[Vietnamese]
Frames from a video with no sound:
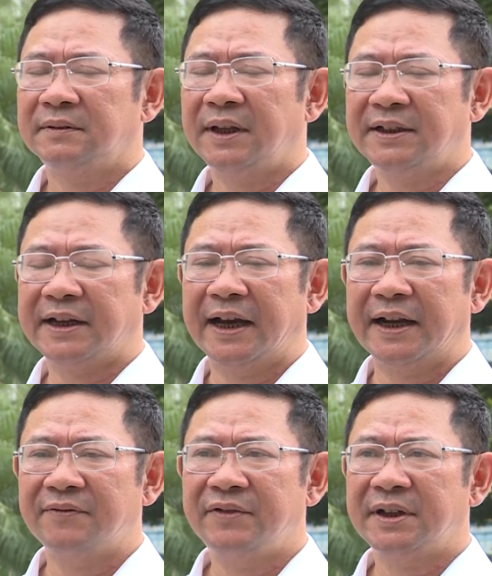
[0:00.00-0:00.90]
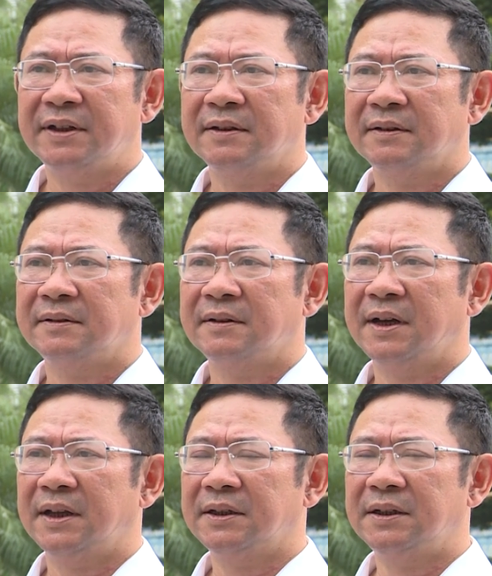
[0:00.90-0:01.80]
Tất cả đảng viên
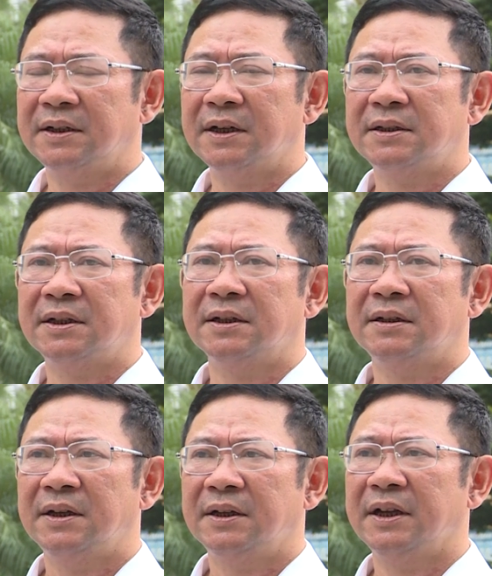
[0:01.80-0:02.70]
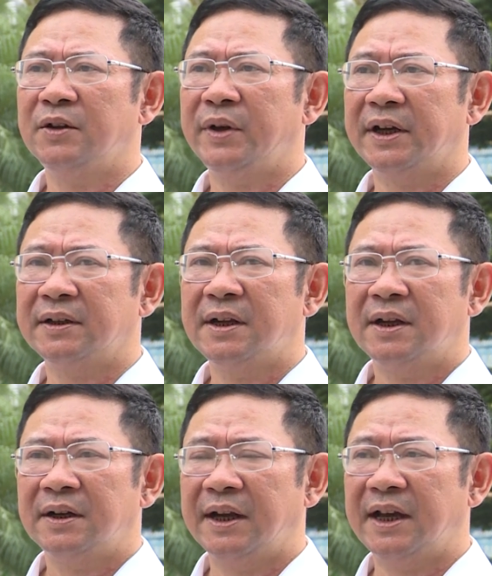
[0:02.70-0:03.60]
À, từ cơ sở đến huyện
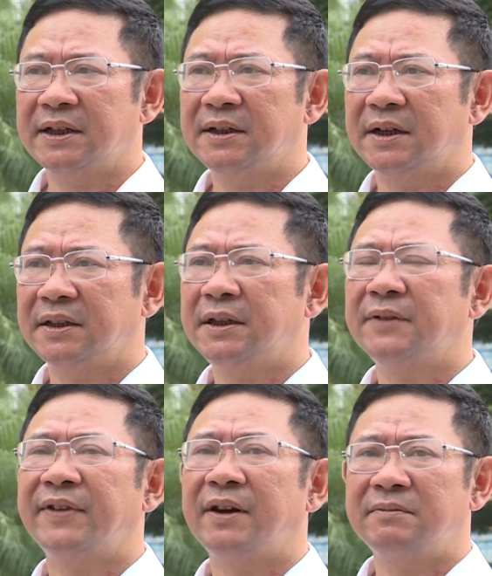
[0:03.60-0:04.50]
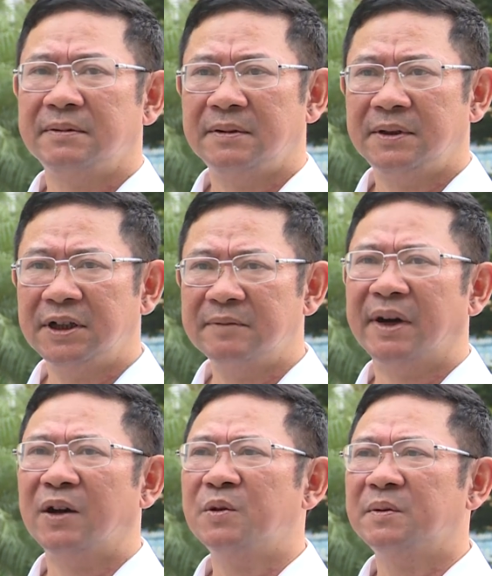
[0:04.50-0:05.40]
là những người tiên phong, gương
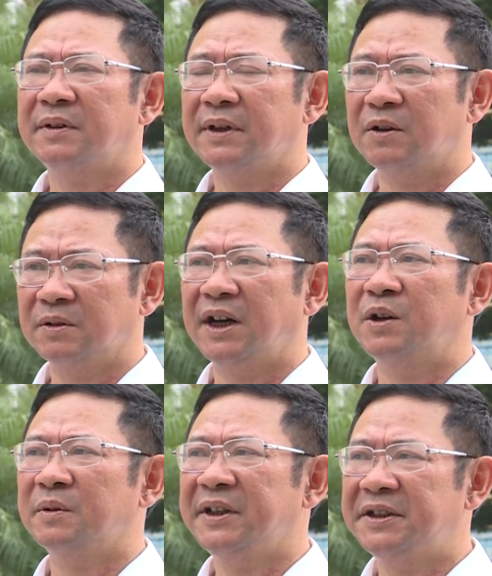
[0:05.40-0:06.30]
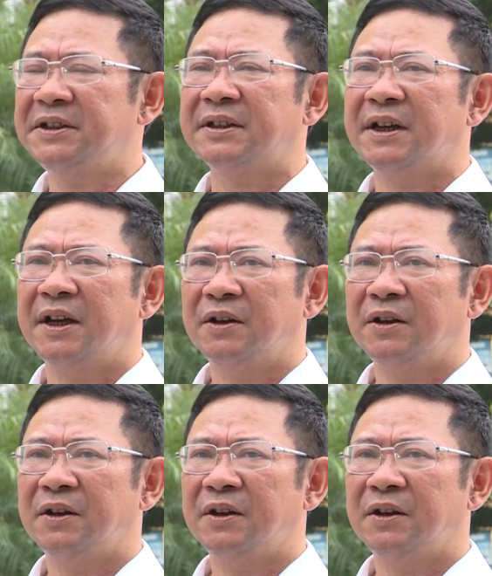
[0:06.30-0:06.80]
mẫu, đầu tàu đi trước,